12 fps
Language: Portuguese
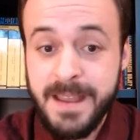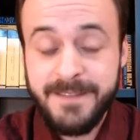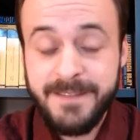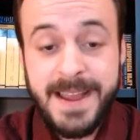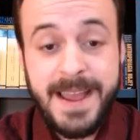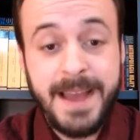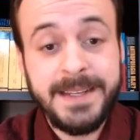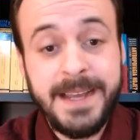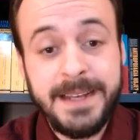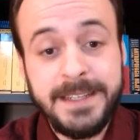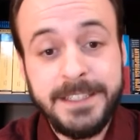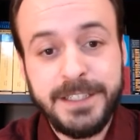vai ela e a
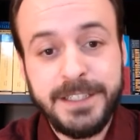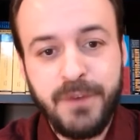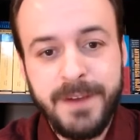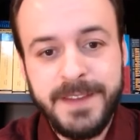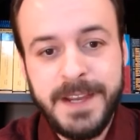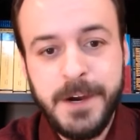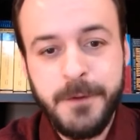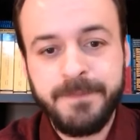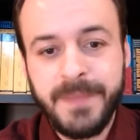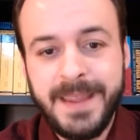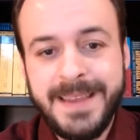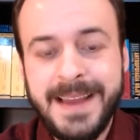Lígia no avião,
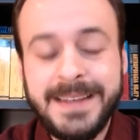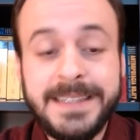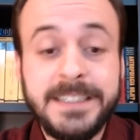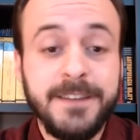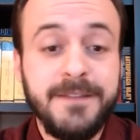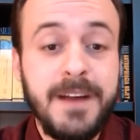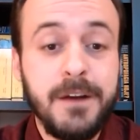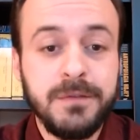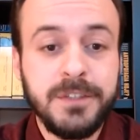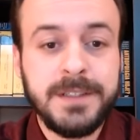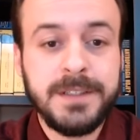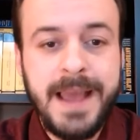e a Lígia
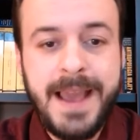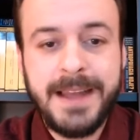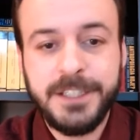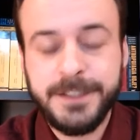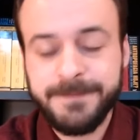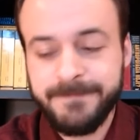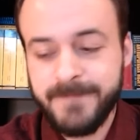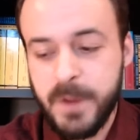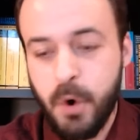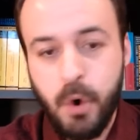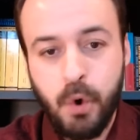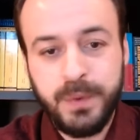Fagundes Teles,
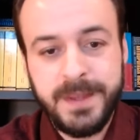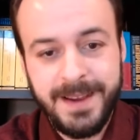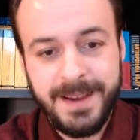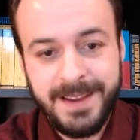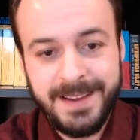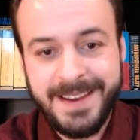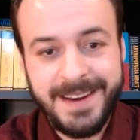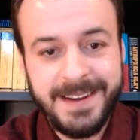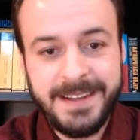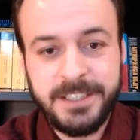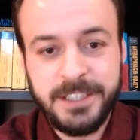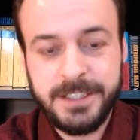outra
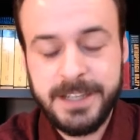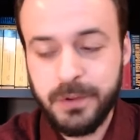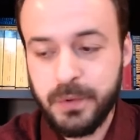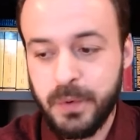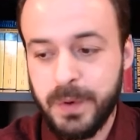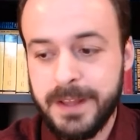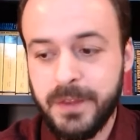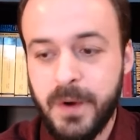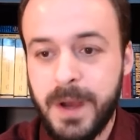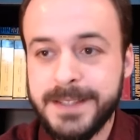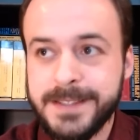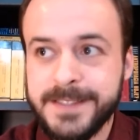grande escritora
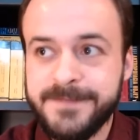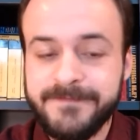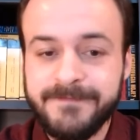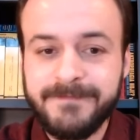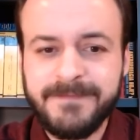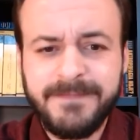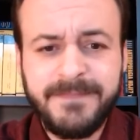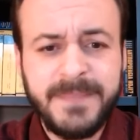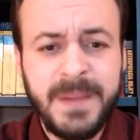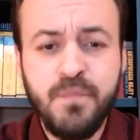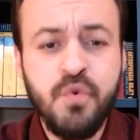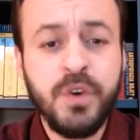nossa,
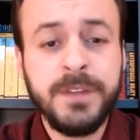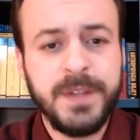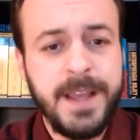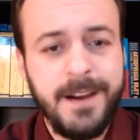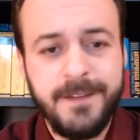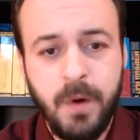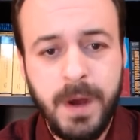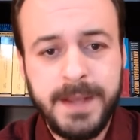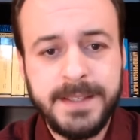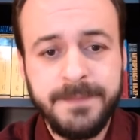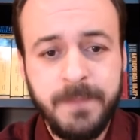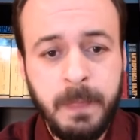muito
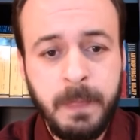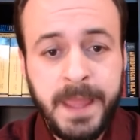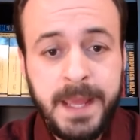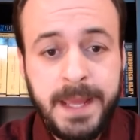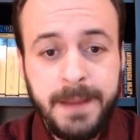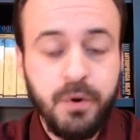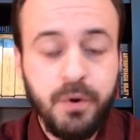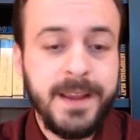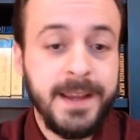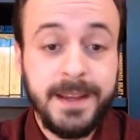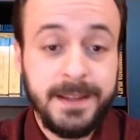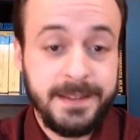nervosa,
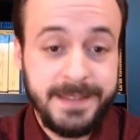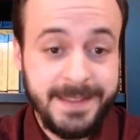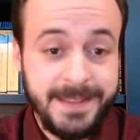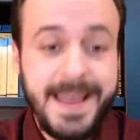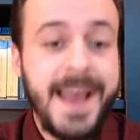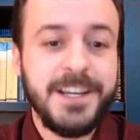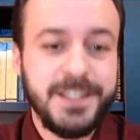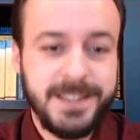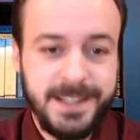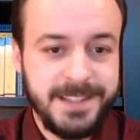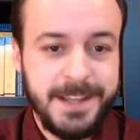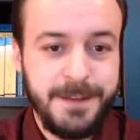porque detesta
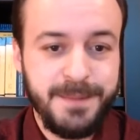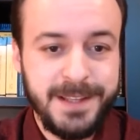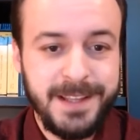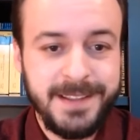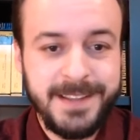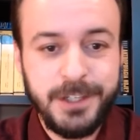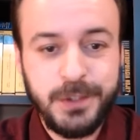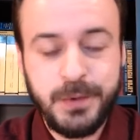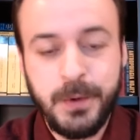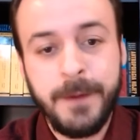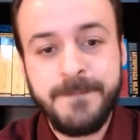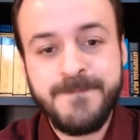e sempre
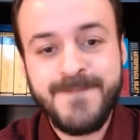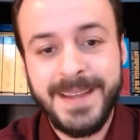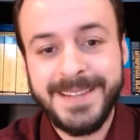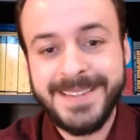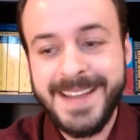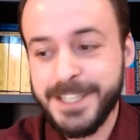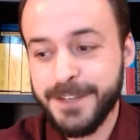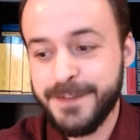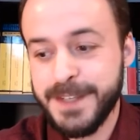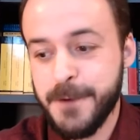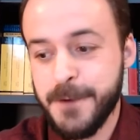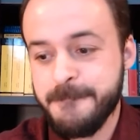detestou andar de
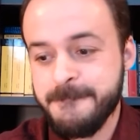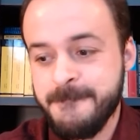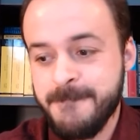avião.